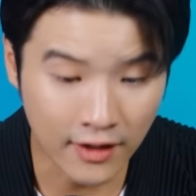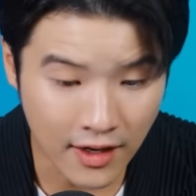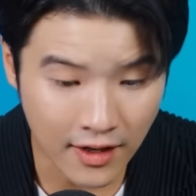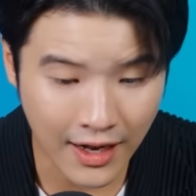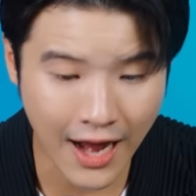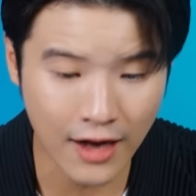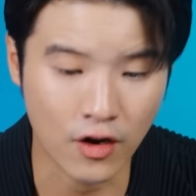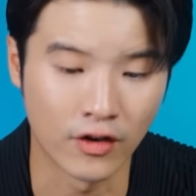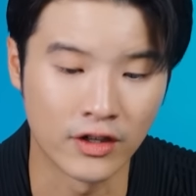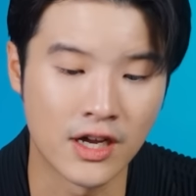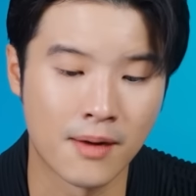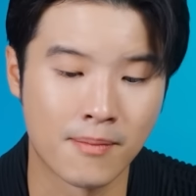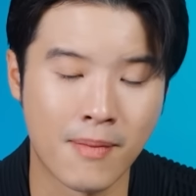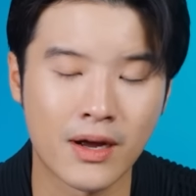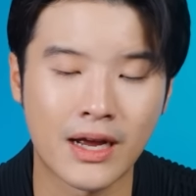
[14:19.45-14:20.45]
ครึ่งแรกของเดื
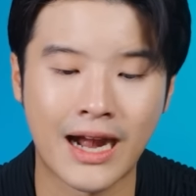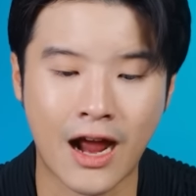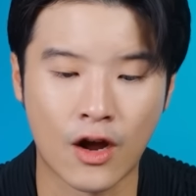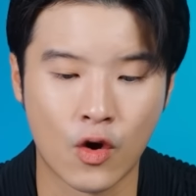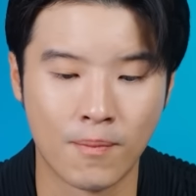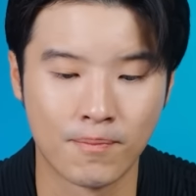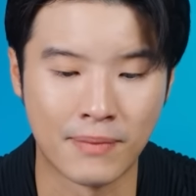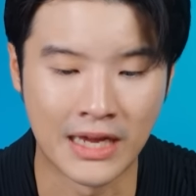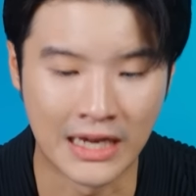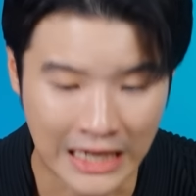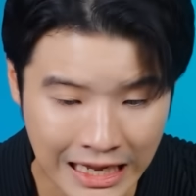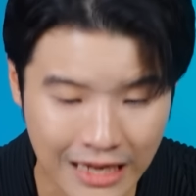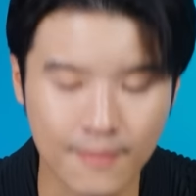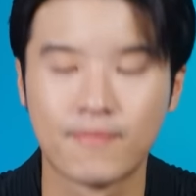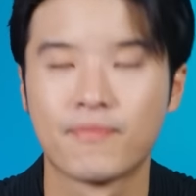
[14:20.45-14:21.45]
อนมกราคมปี
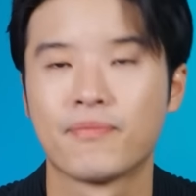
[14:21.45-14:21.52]
นี้